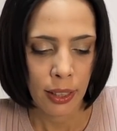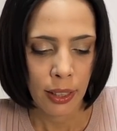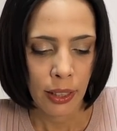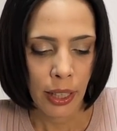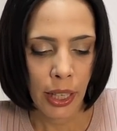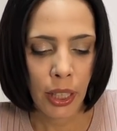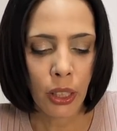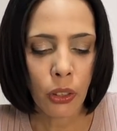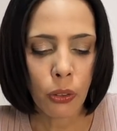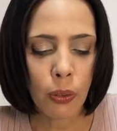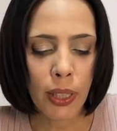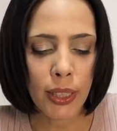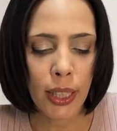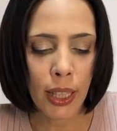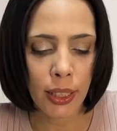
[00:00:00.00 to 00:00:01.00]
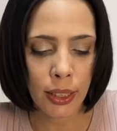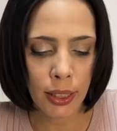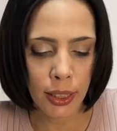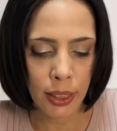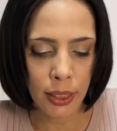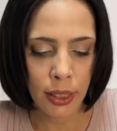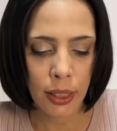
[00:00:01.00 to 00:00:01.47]
EU は最
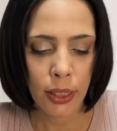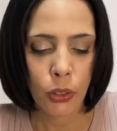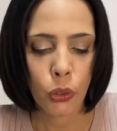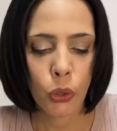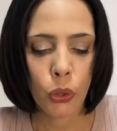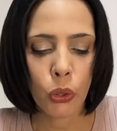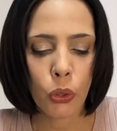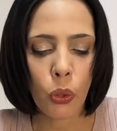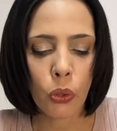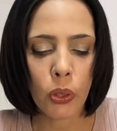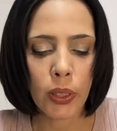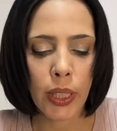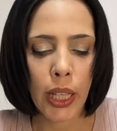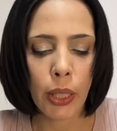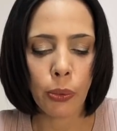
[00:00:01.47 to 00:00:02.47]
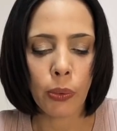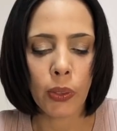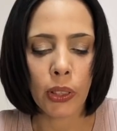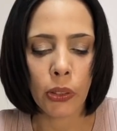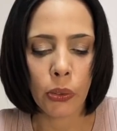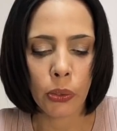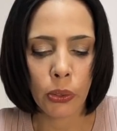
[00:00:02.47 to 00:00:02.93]
近中国政府
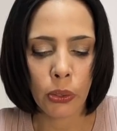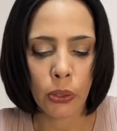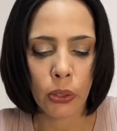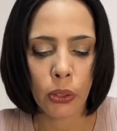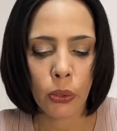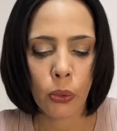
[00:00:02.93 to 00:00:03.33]
による